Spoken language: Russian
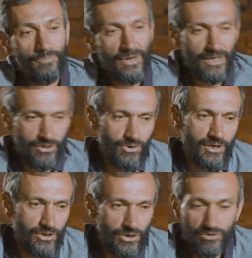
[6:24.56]
при
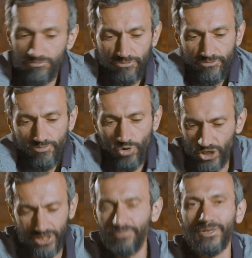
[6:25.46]
которых
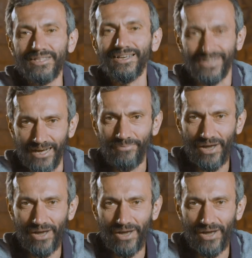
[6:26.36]
может не быть сета.